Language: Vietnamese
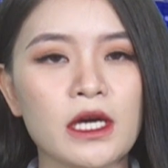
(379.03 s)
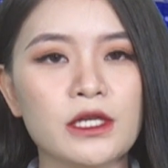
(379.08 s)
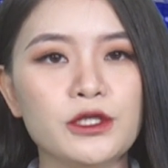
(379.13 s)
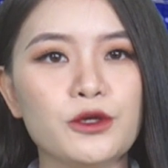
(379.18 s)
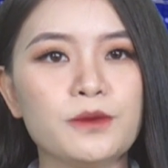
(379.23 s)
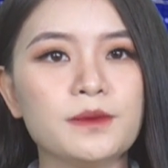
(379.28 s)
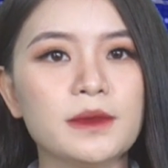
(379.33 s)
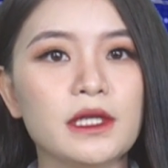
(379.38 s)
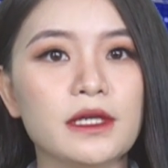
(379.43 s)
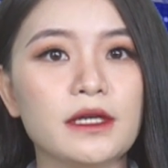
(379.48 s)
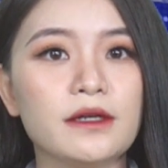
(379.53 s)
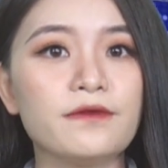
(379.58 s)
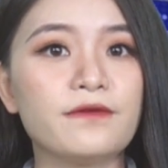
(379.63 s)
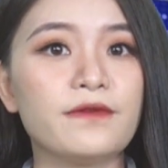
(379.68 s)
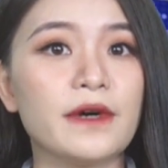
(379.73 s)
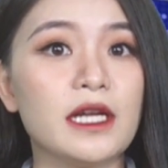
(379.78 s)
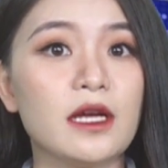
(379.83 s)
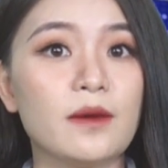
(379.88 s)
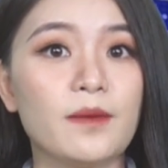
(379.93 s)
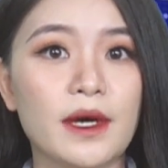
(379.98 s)
Trung tướng
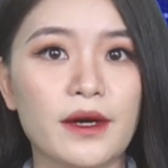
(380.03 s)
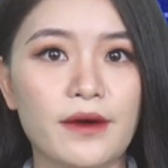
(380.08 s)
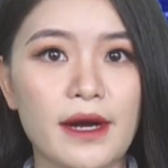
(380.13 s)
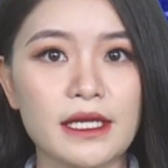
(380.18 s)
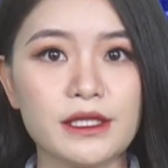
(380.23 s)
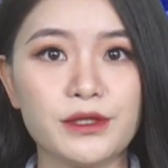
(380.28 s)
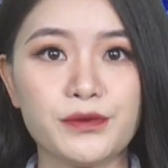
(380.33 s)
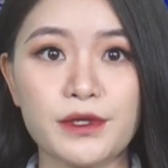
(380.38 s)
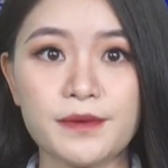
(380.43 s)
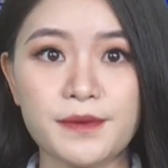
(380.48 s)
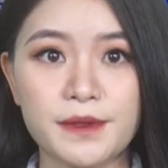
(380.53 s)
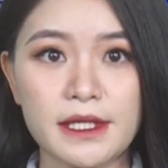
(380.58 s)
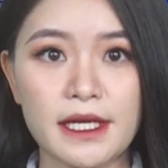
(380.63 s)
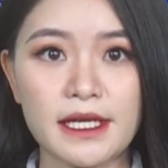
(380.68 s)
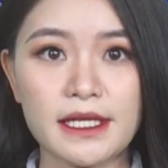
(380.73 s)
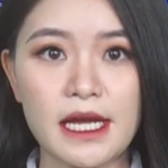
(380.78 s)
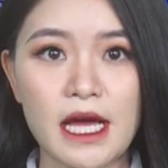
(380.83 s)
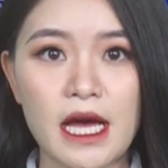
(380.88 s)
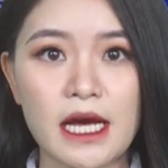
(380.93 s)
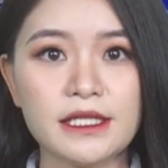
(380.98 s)
Valdemaras
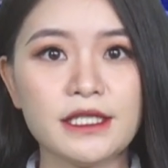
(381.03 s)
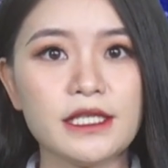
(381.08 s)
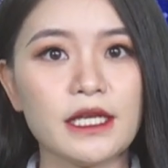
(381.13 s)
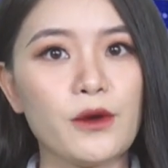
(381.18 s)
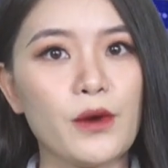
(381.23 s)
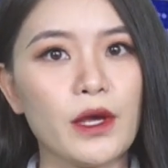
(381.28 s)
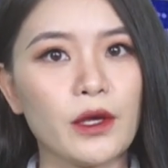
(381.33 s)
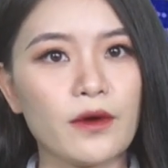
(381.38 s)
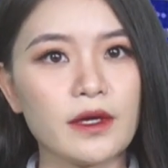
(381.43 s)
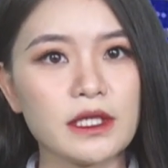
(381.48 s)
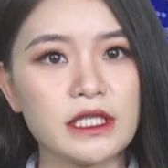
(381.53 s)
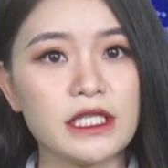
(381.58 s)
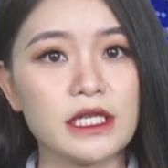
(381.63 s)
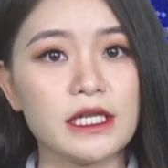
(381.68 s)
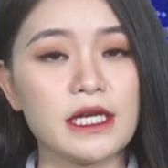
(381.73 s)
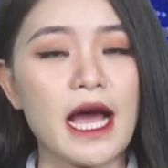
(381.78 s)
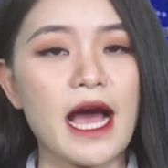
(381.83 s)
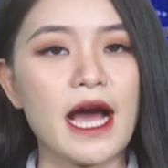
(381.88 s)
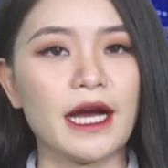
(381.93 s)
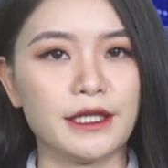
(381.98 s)
Rupsic, chỉ huy quân
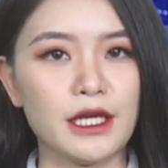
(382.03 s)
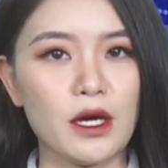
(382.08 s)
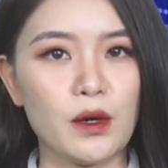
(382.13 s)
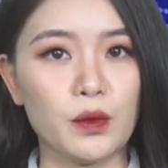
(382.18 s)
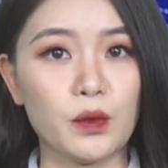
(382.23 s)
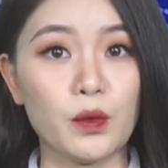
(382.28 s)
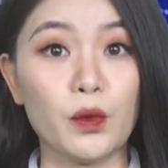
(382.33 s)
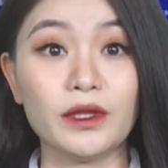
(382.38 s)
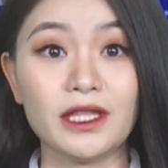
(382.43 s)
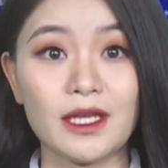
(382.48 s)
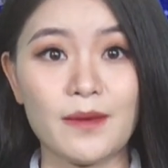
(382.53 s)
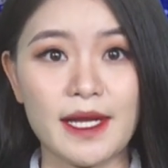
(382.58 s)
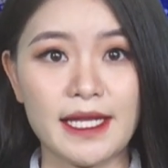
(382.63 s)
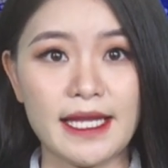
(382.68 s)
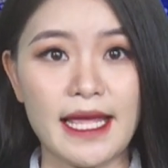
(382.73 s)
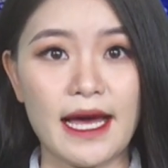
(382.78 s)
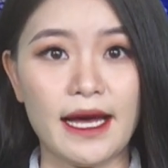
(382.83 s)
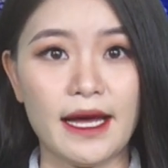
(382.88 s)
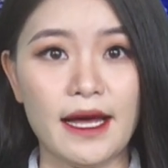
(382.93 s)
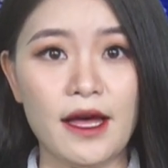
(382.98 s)
sự hàng đầu của Tây Ban
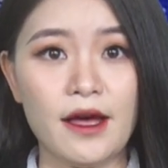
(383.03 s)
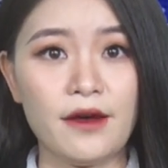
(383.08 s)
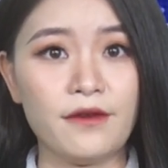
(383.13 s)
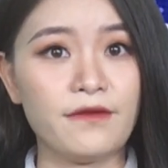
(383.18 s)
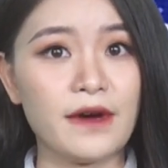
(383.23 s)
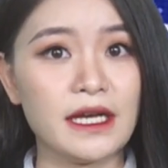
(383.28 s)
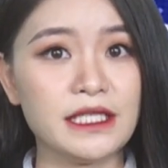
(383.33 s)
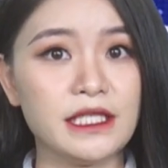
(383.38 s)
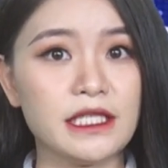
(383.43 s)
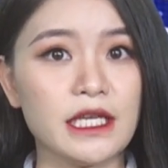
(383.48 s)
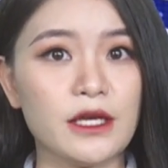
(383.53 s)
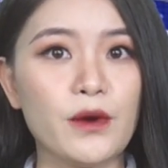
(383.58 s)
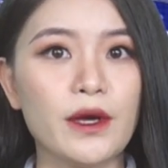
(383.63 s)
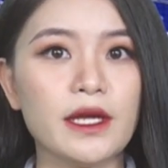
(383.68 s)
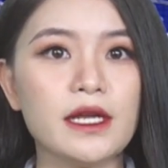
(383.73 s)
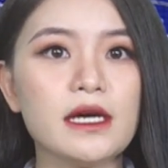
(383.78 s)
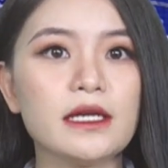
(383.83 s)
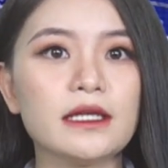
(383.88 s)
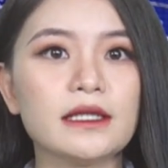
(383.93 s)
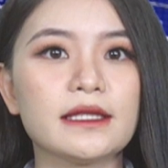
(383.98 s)
Nha và chỉ
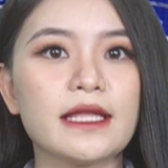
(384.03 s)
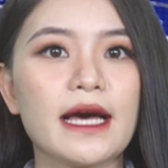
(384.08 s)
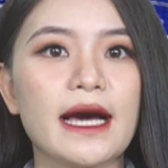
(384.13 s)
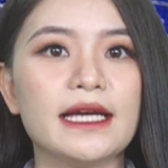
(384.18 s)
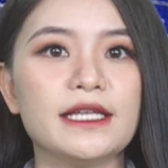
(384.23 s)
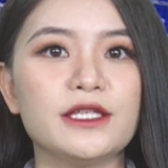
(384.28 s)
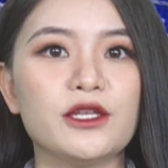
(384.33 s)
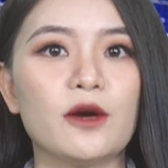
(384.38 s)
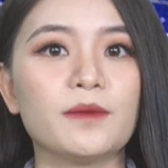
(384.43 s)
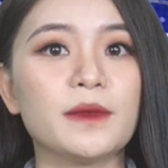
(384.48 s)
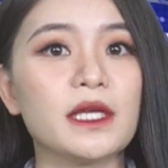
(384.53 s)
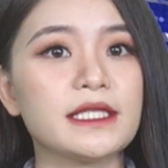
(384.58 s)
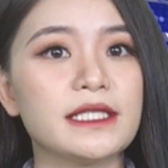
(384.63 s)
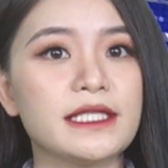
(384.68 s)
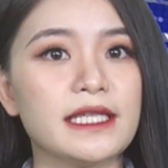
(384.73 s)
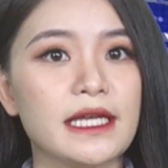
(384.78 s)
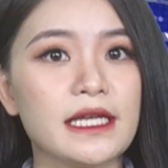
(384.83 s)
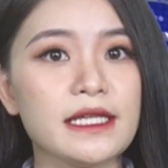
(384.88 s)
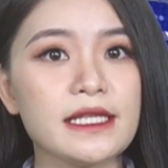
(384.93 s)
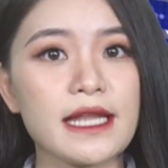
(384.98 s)
huy Đức tại nhóm tác
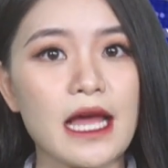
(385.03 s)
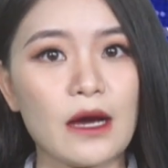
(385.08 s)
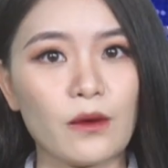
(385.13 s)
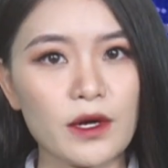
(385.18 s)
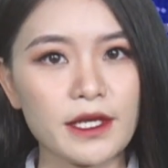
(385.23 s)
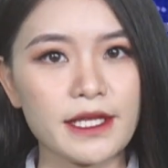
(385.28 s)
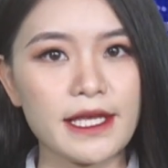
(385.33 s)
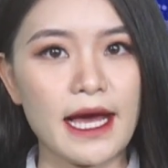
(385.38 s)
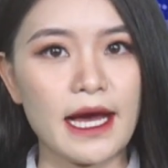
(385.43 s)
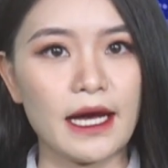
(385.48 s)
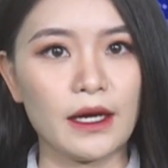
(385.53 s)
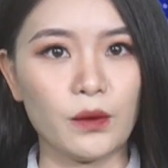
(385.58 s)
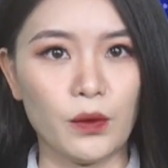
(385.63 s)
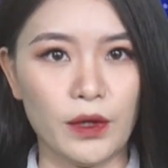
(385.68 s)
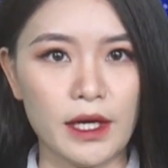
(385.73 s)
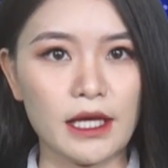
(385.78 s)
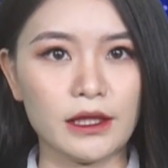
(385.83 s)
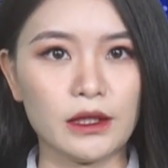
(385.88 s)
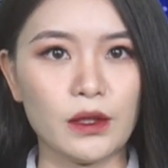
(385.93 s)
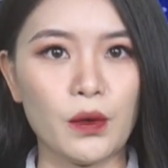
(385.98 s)
chiến đa quốc gia
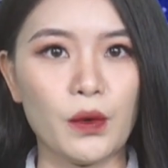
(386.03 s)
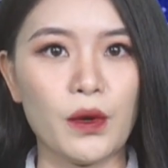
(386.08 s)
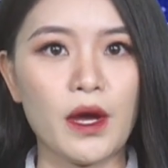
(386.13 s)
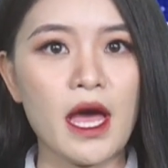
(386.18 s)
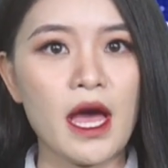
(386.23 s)
của NATO